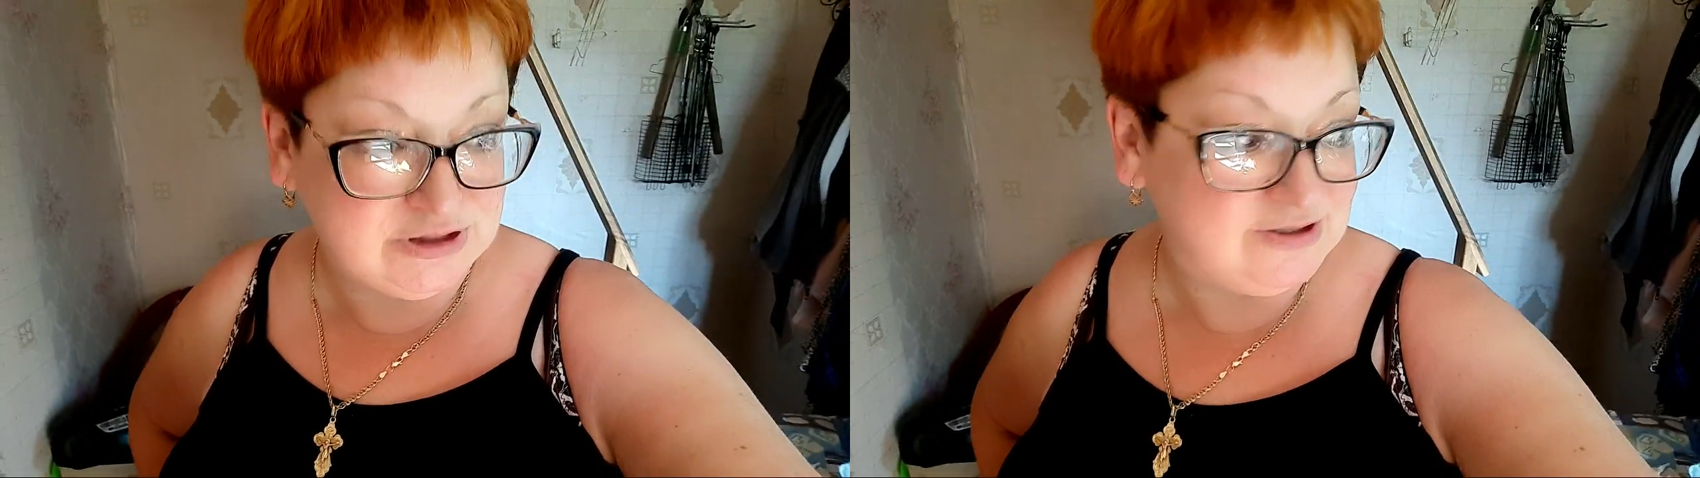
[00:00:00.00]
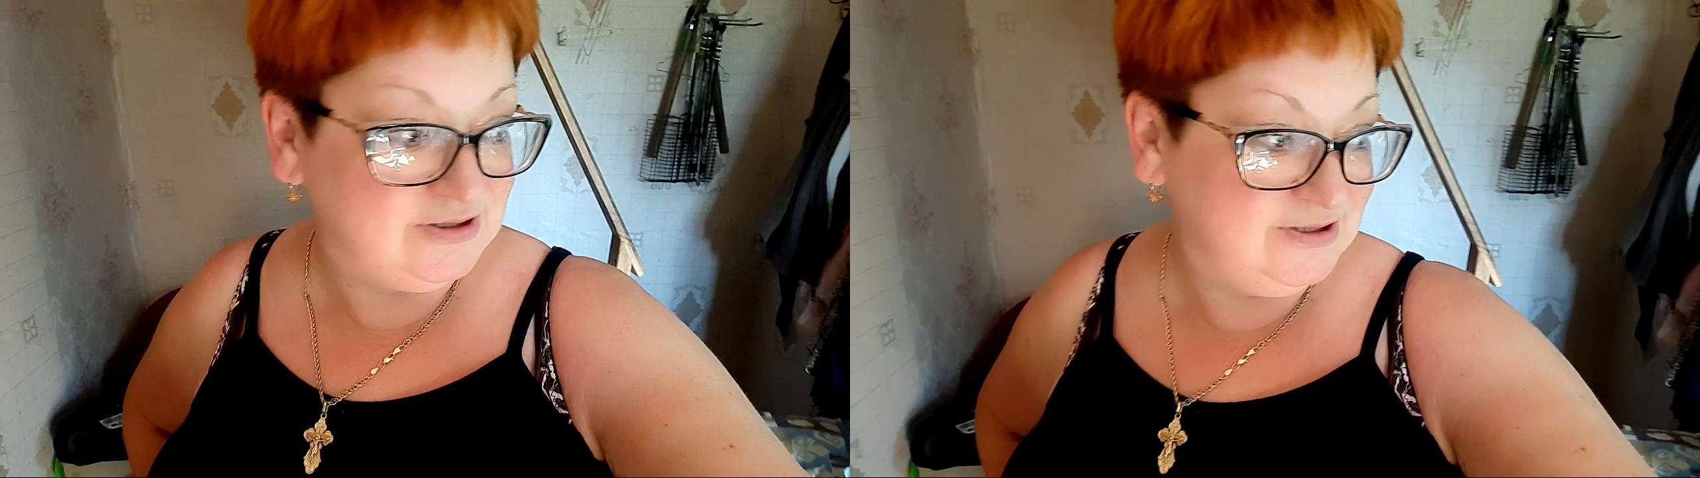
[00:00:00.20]

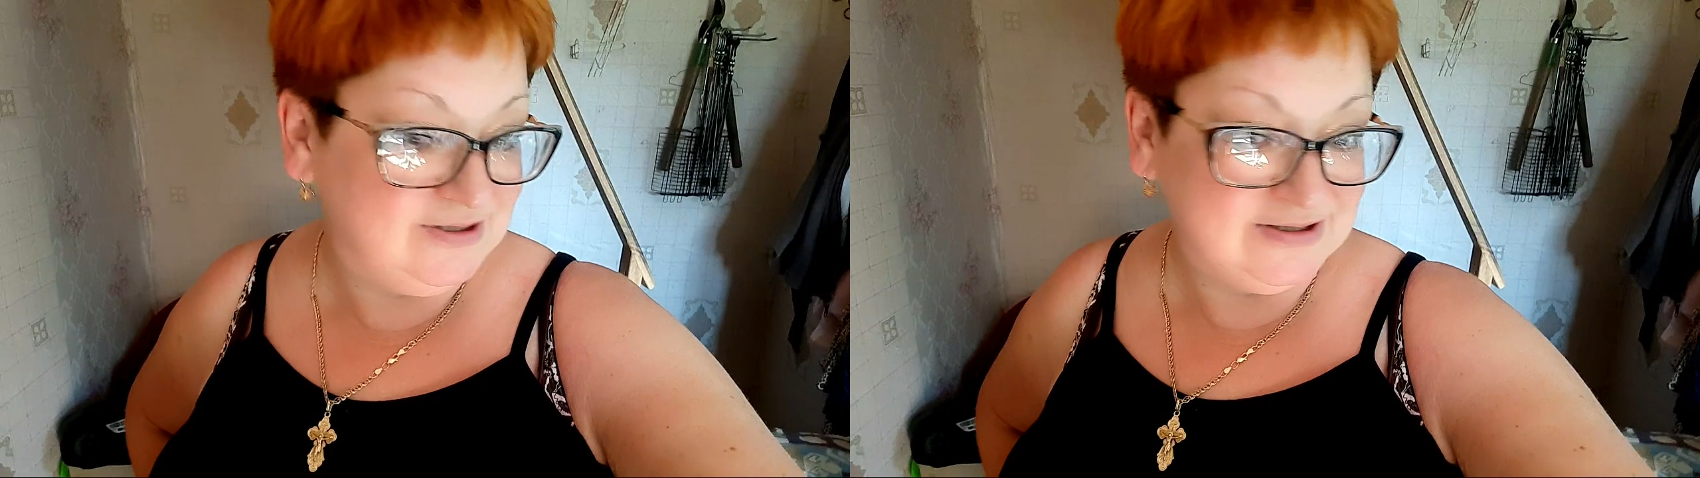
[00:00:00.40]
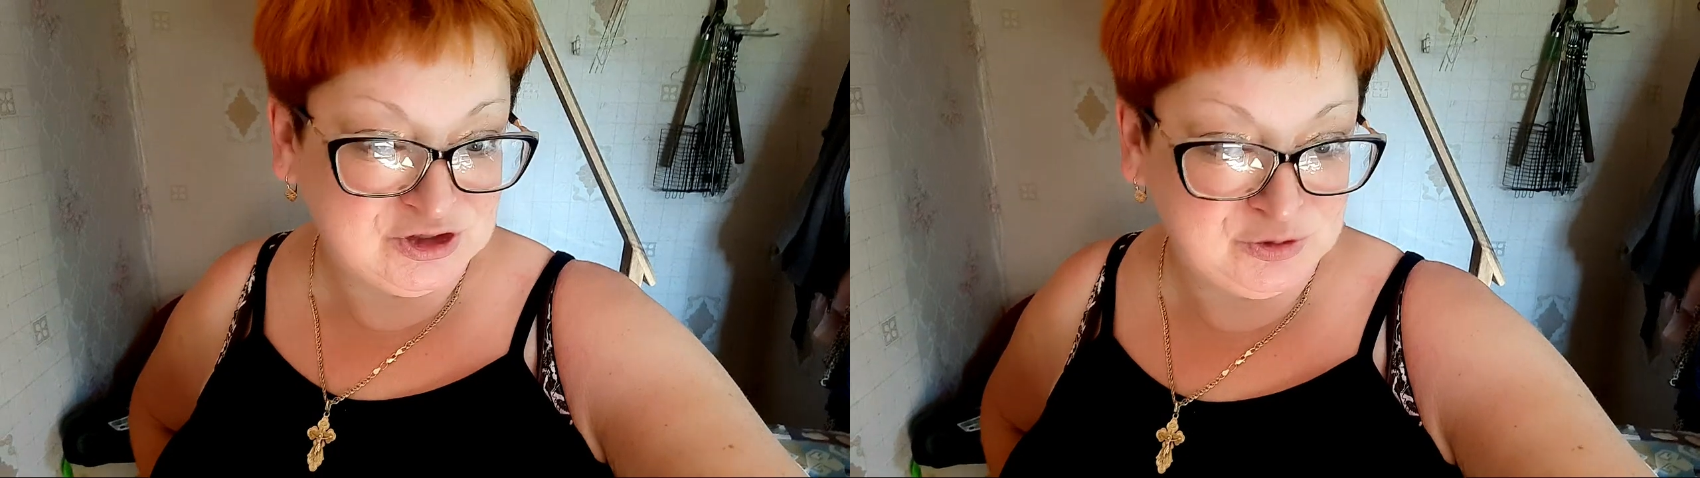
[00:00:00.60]
это
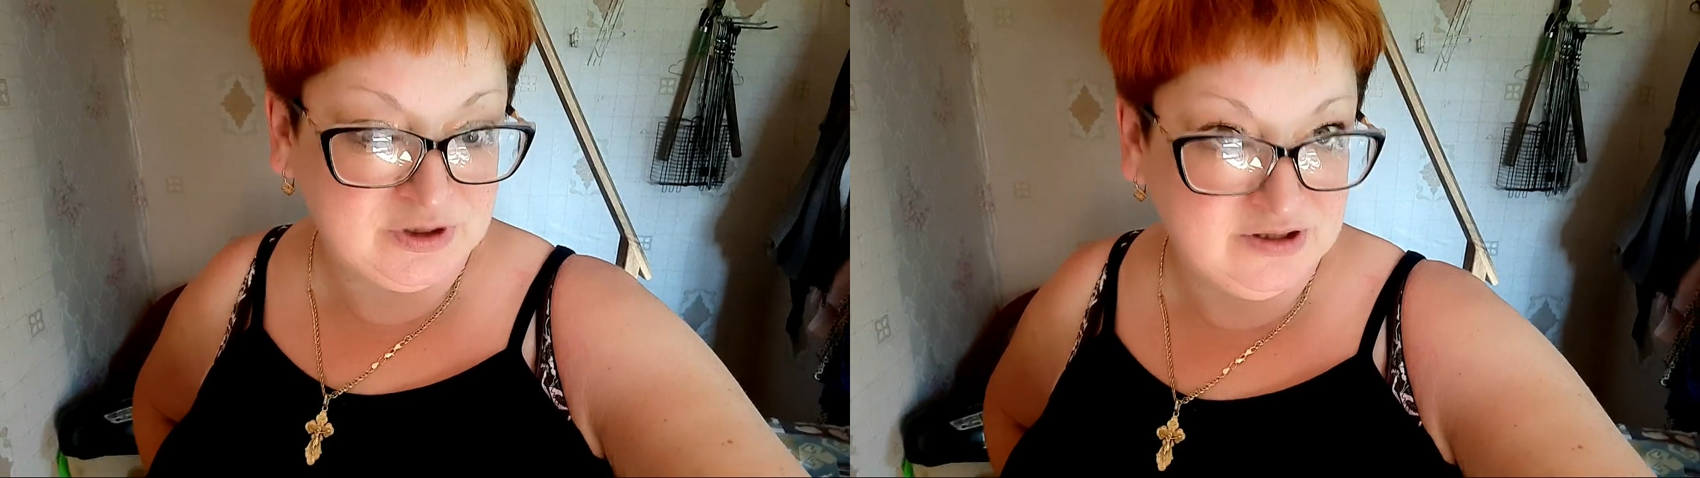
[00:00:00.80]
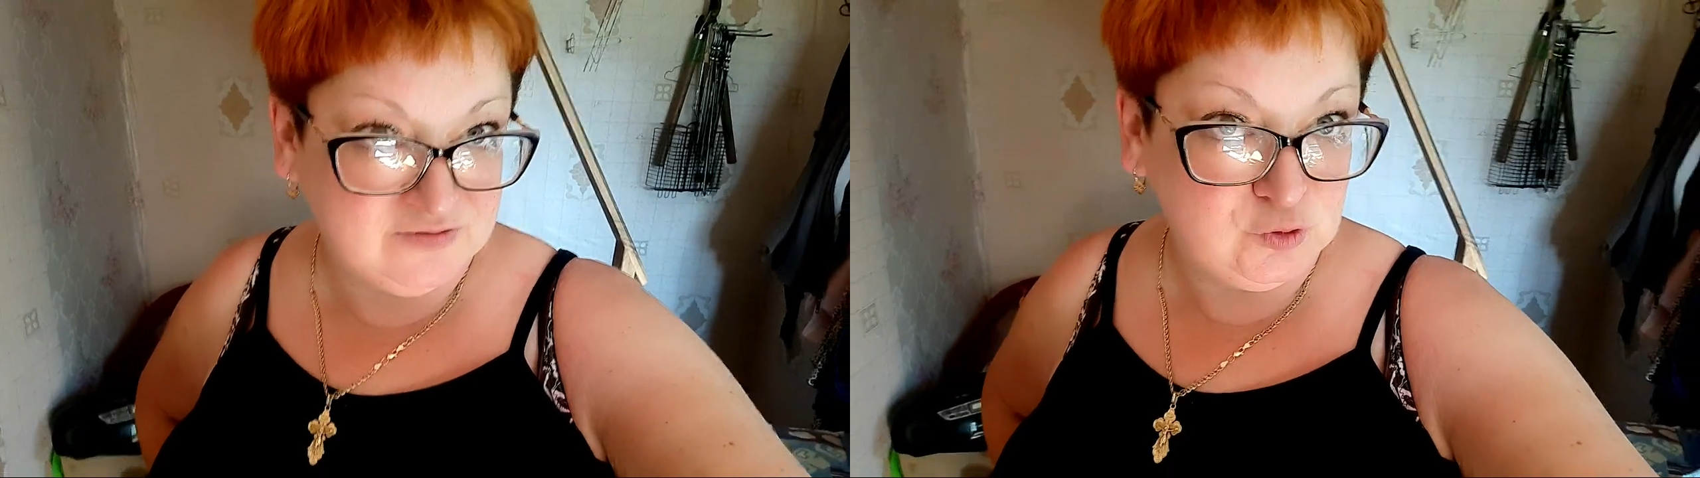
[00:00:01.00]
дело. Она
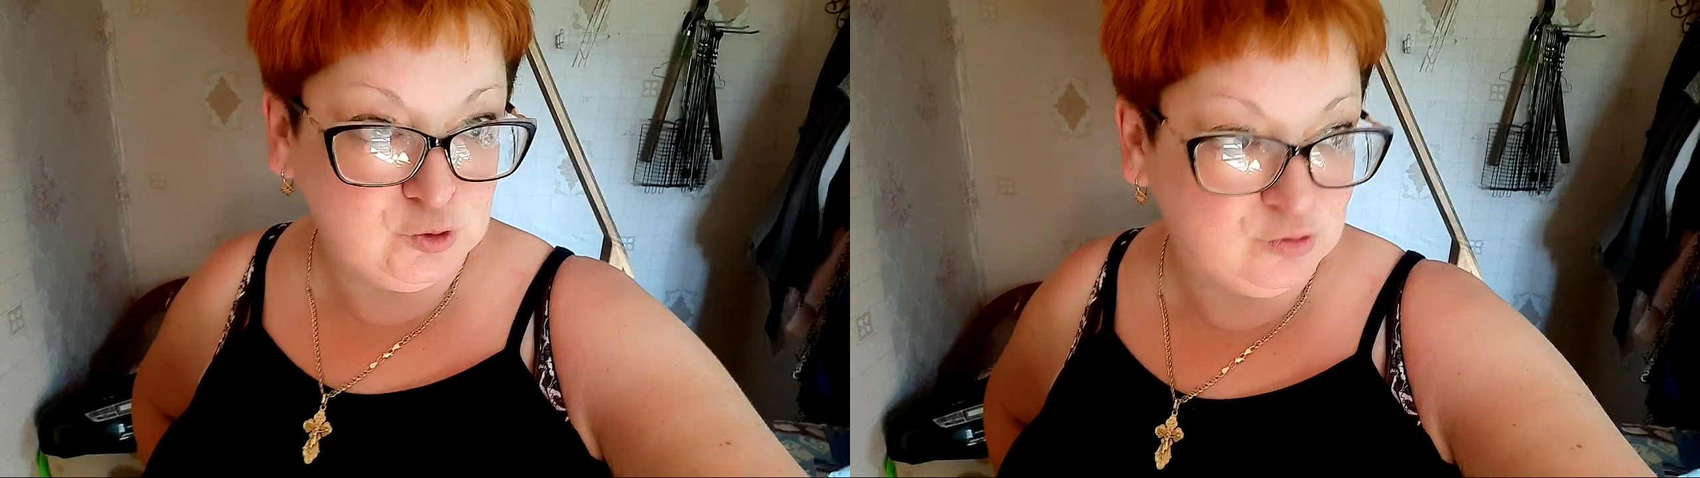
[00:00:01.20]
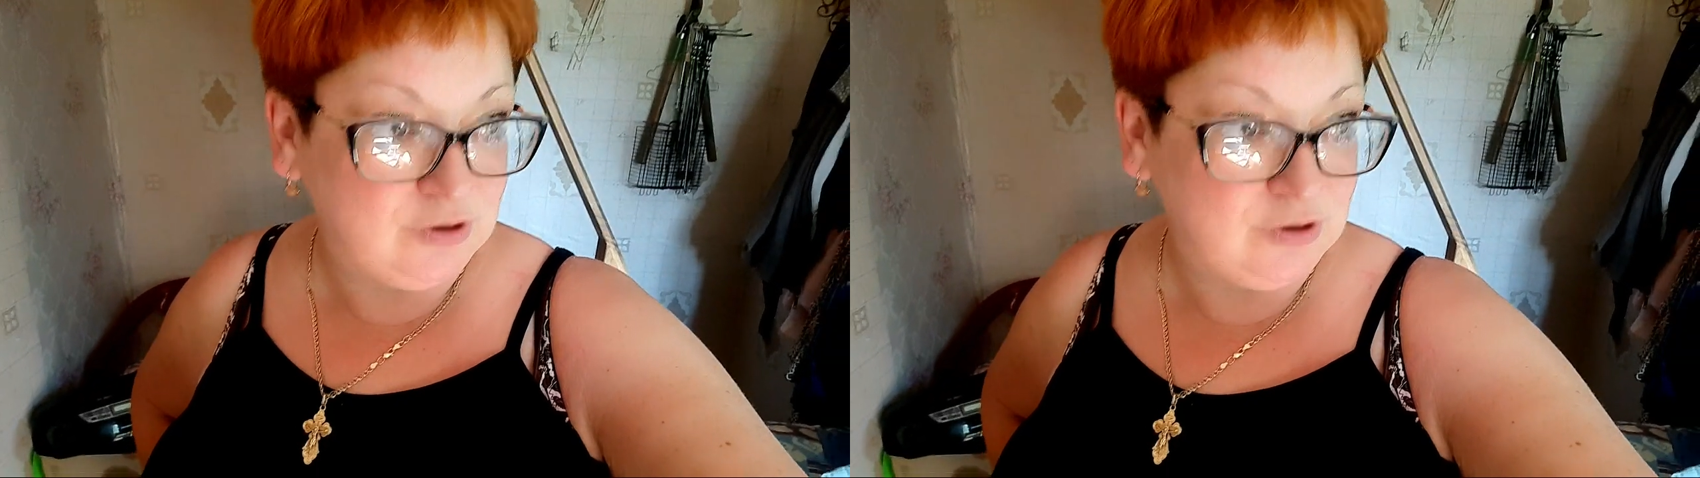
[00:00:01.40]
забрала Почти воду.